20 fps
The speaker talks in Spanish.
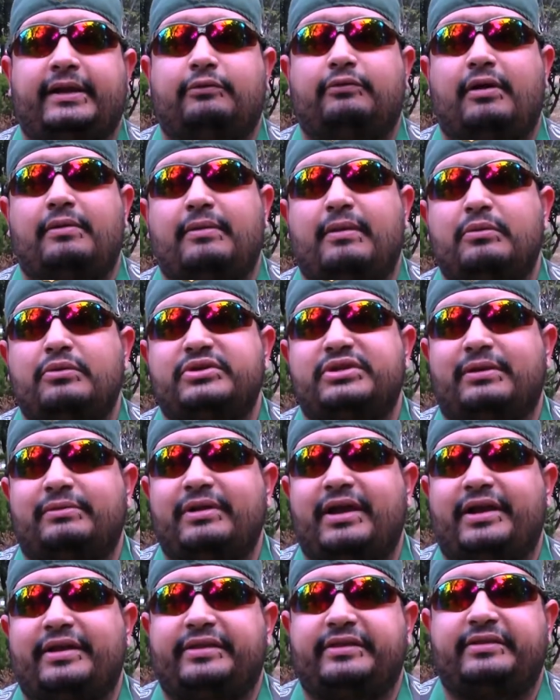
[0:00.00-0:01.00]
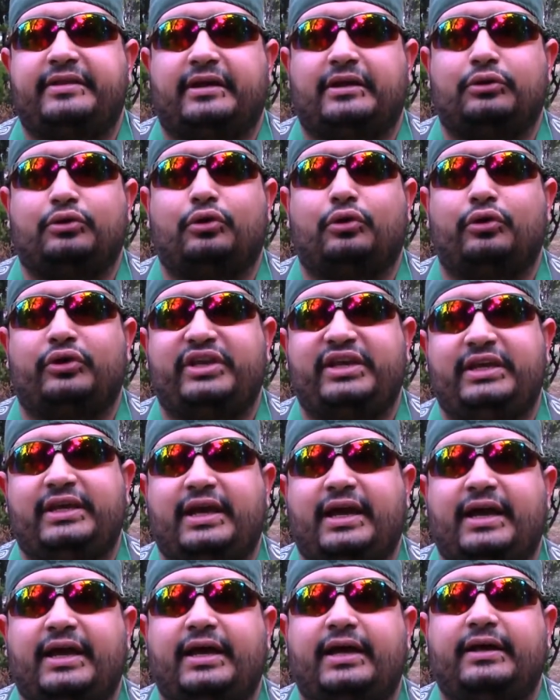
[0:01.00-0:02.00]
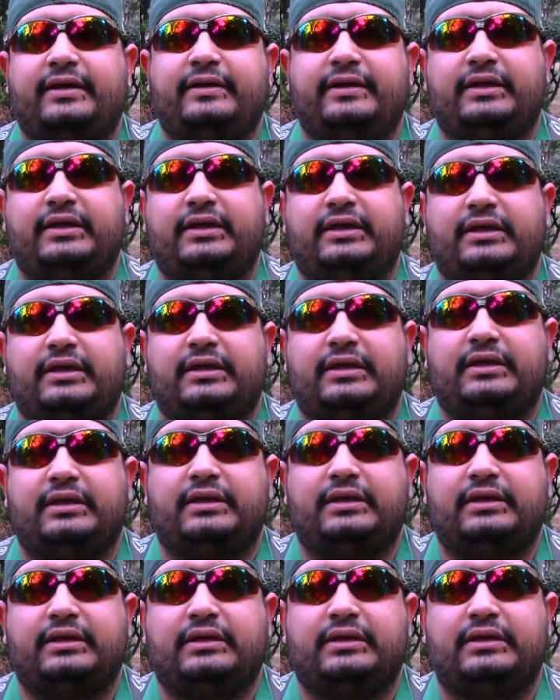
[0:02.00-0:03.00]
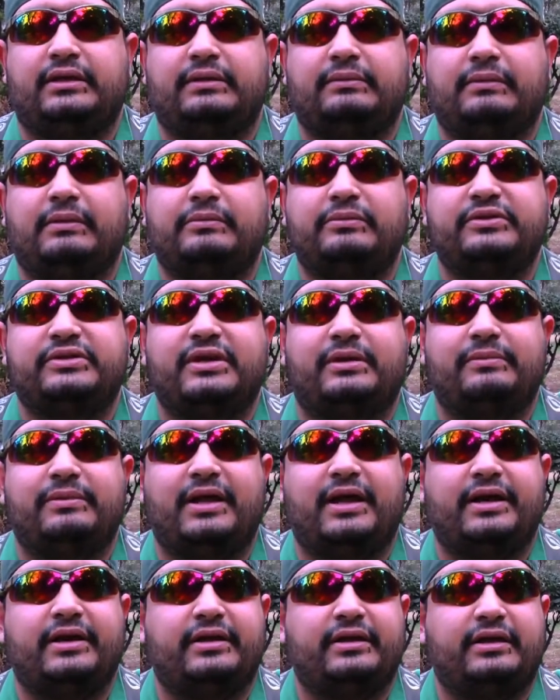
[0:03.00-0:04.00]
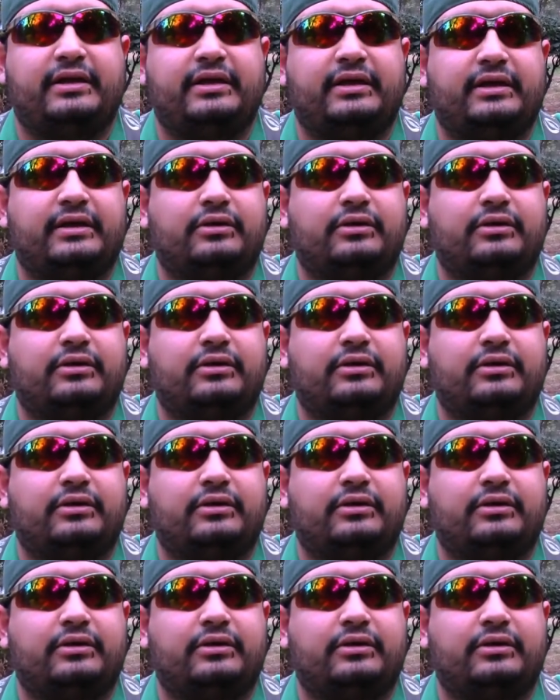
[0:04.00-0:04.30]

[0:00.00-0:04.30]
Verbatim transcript: cual vamos a hablar de tecnología y vamos a hablar eh,